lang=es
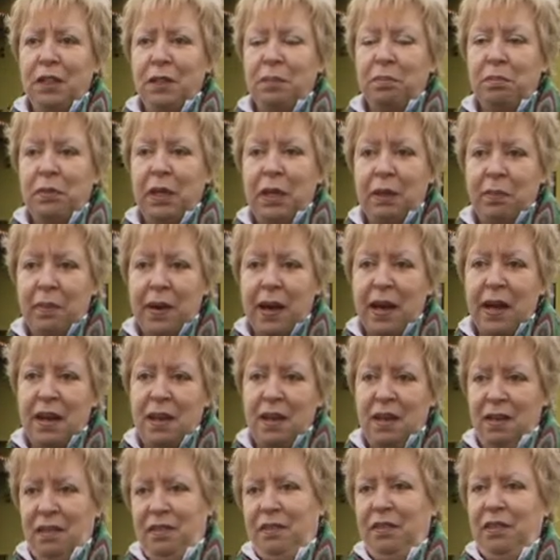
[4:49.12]
verbal
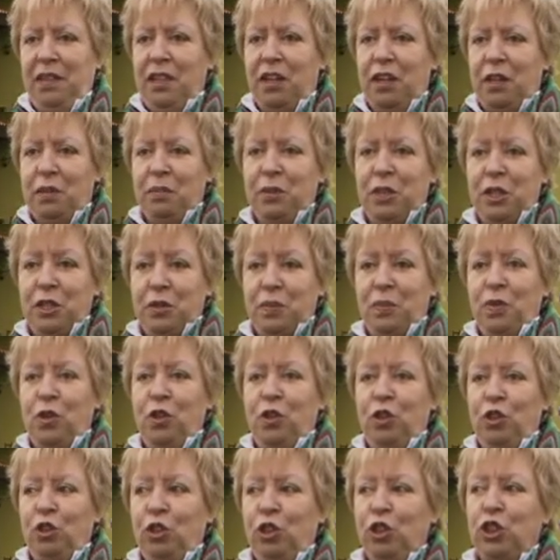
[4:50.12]
que ahora
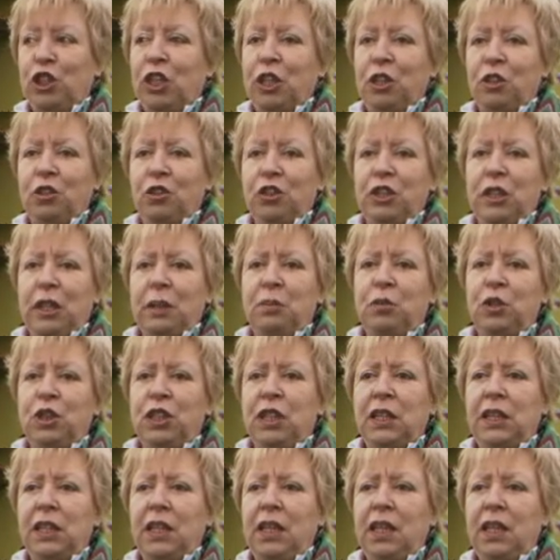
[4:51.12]
mismo nos encontramos
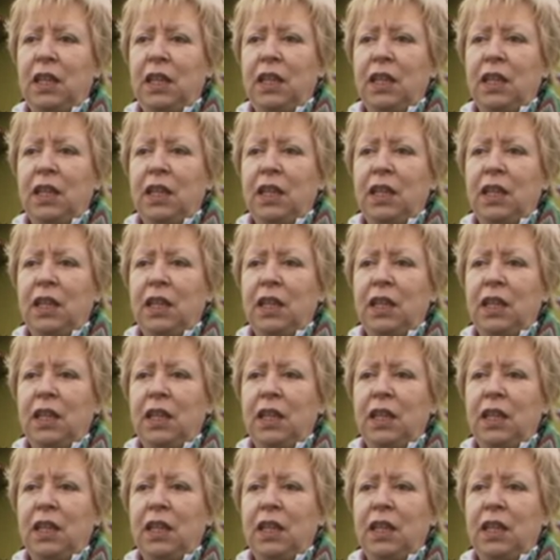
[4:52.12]
aquí,